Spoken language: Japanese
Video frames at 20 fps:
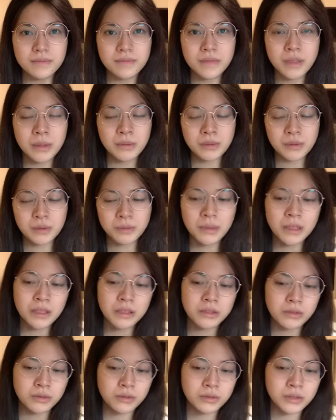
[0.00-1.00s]
でもそうまだ
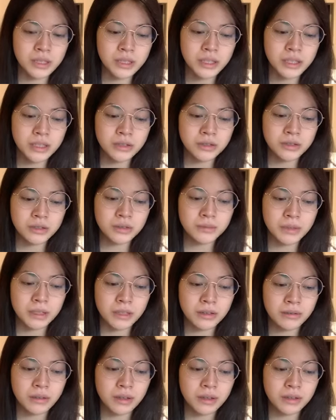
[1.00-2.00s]
その4月ま
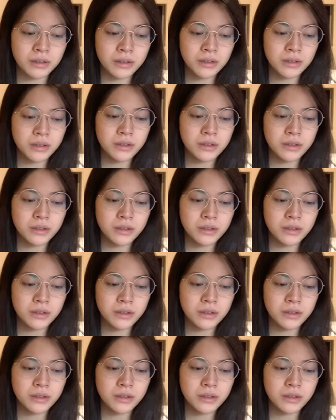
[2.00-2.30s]
では